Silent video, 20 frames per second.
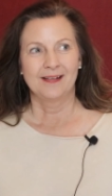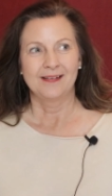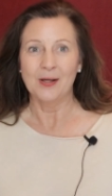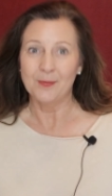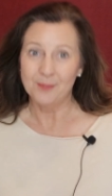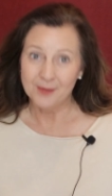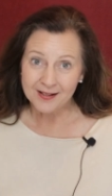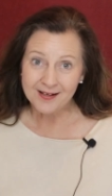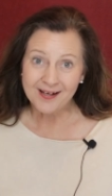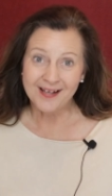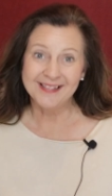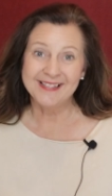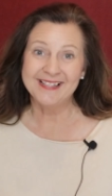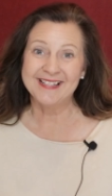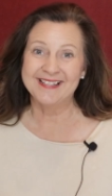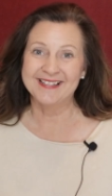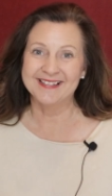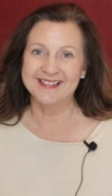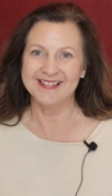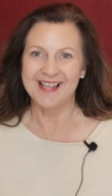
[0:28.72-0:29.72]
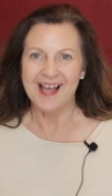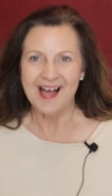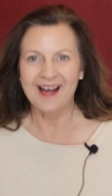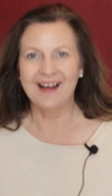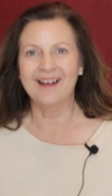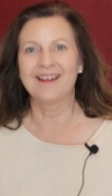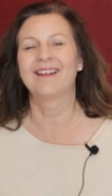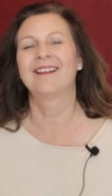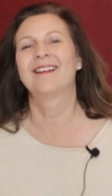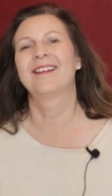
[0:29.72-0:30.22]
Dabei kann ich dir
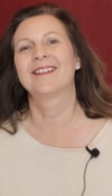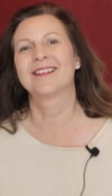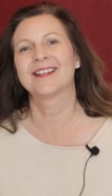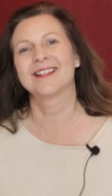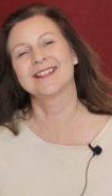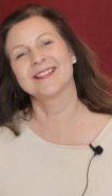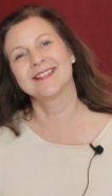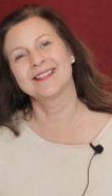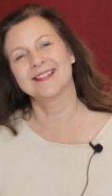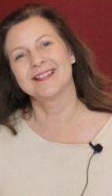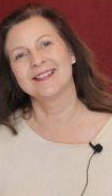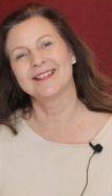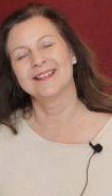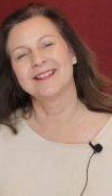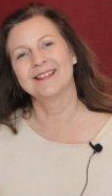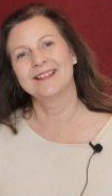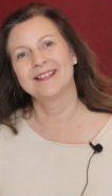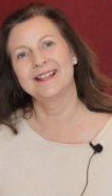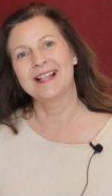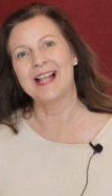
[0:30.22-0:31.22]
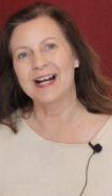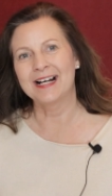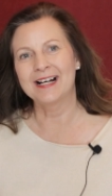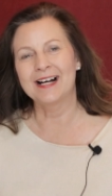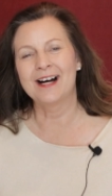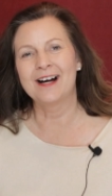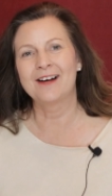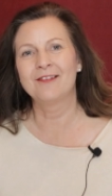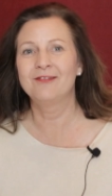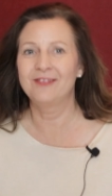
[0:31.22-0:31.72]
sagen, dass es ein
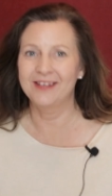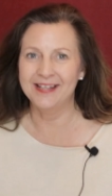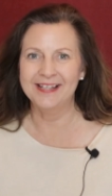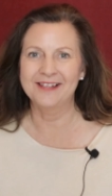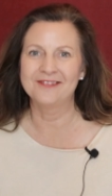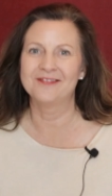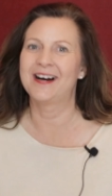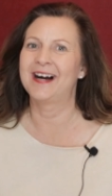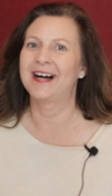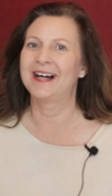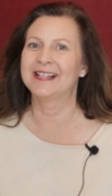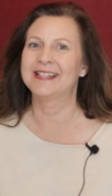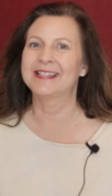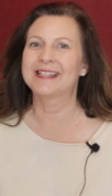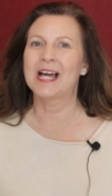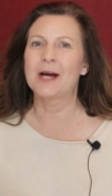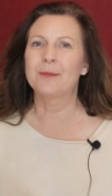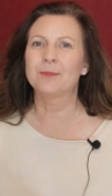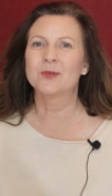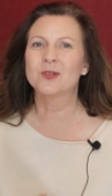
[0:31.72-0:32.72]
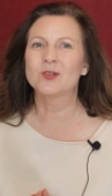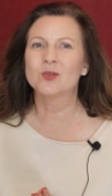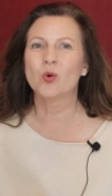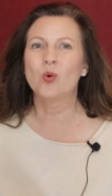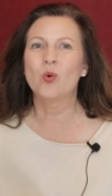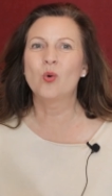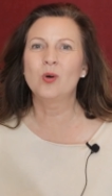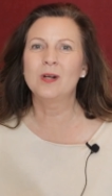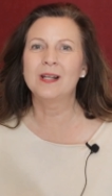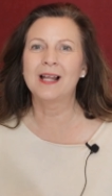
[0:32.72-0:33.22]
langer Weg war. Ich habe
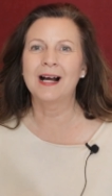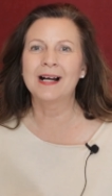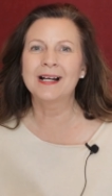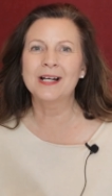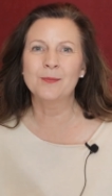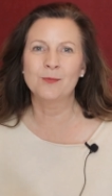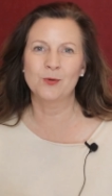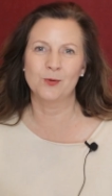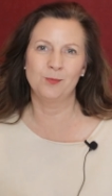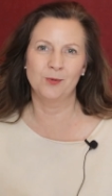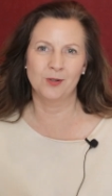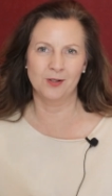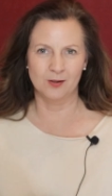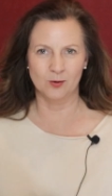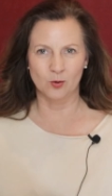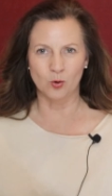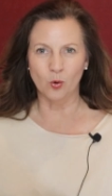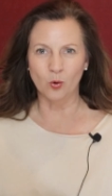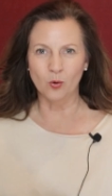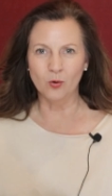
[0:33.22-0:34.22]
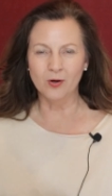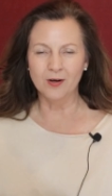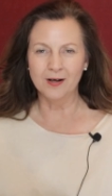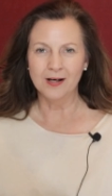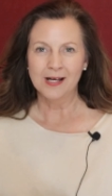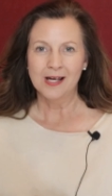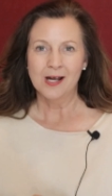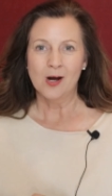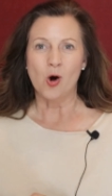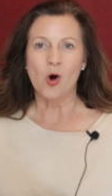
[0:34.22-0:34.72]
so lange mit mir gerungen,
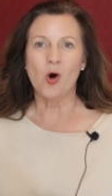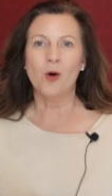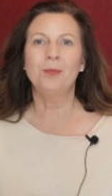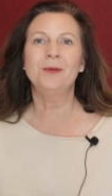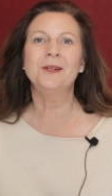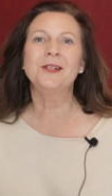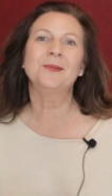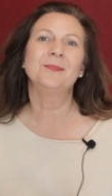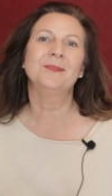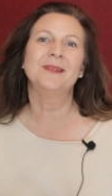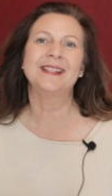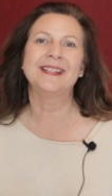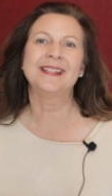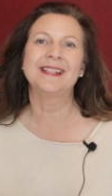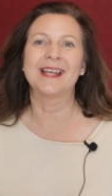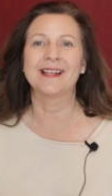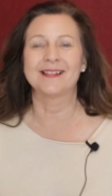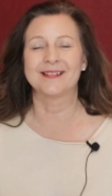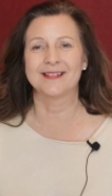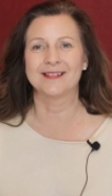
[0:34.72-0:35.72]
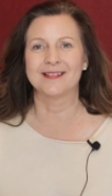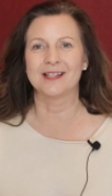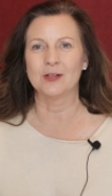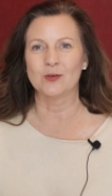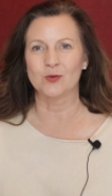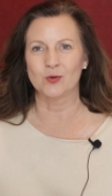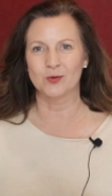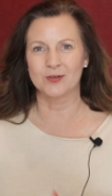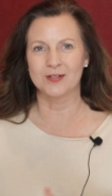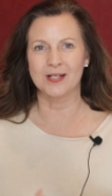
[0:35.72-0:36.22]
ob ich mich jetzt
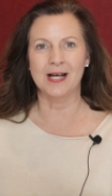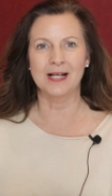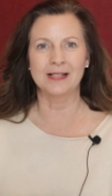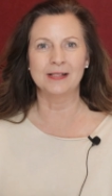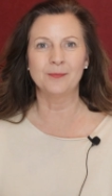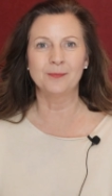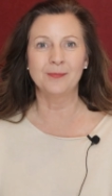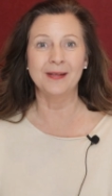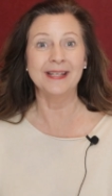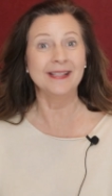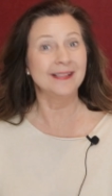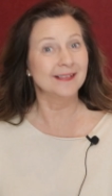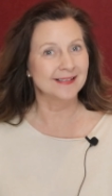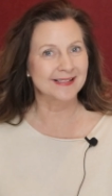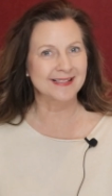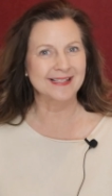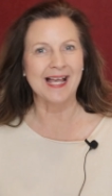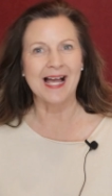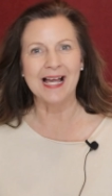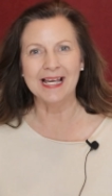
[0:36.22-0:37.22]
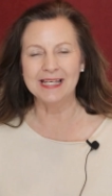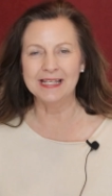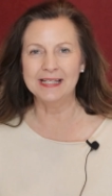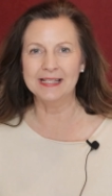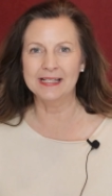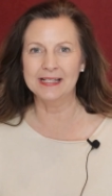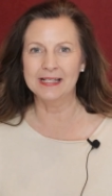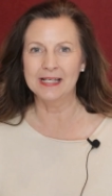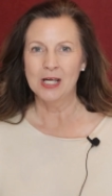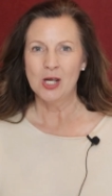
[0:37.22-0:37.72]
den sozialen Medien
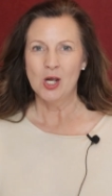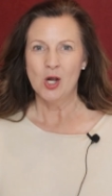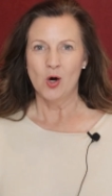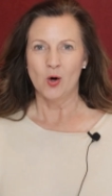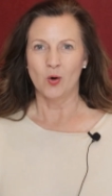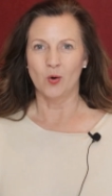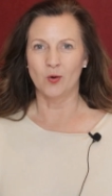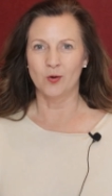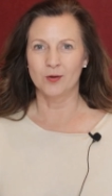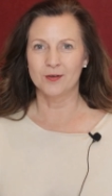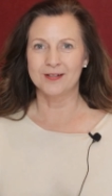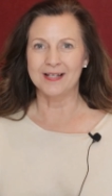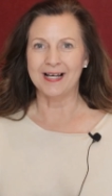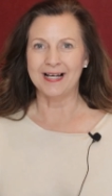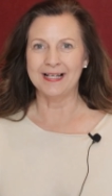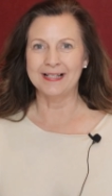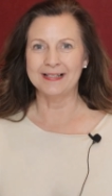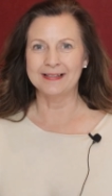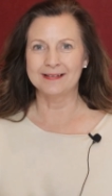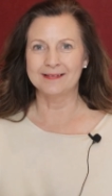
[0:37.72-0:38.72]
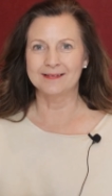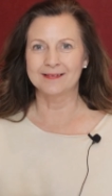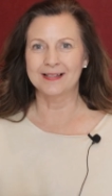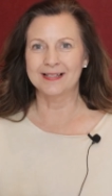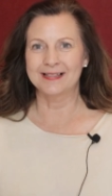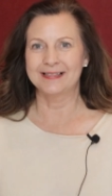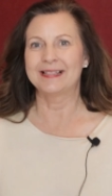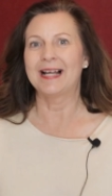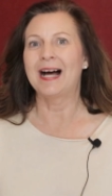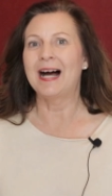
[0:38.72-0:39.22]
zeige und einen
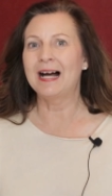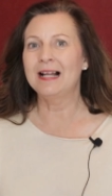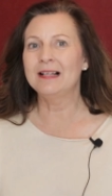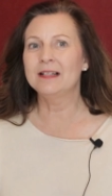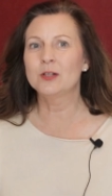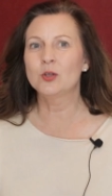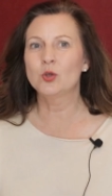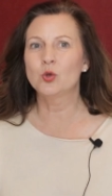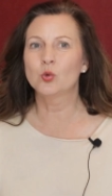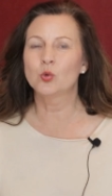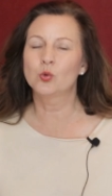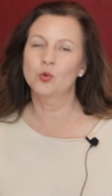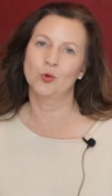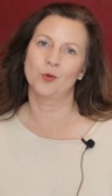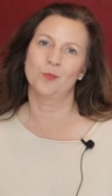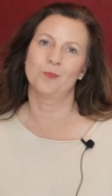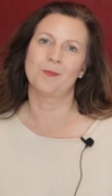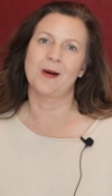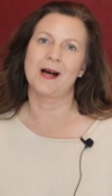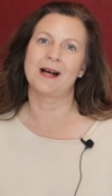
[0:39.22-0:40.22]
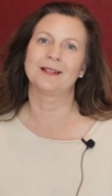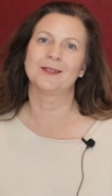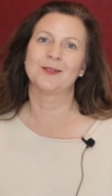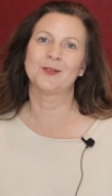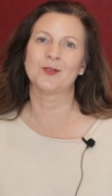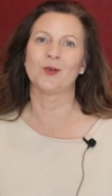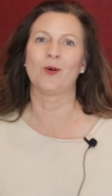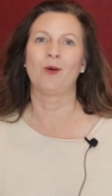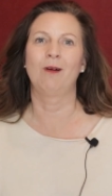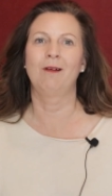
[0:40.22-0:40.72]
Kanal in YouTube machen
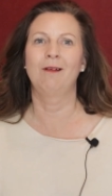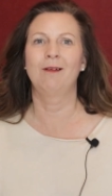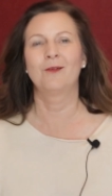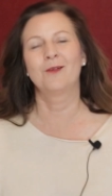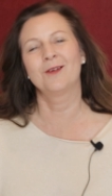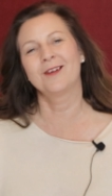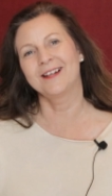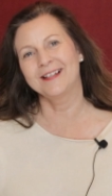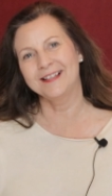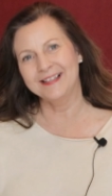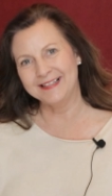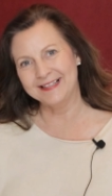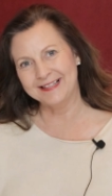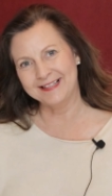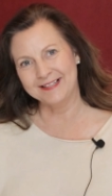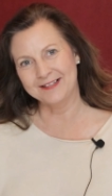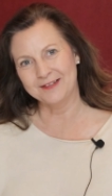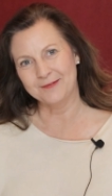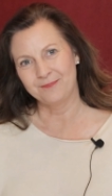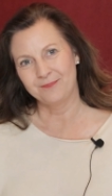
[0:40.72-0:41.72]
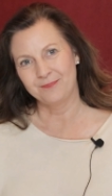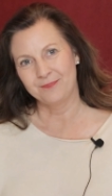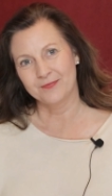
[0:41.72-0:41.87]
soll oder nicht.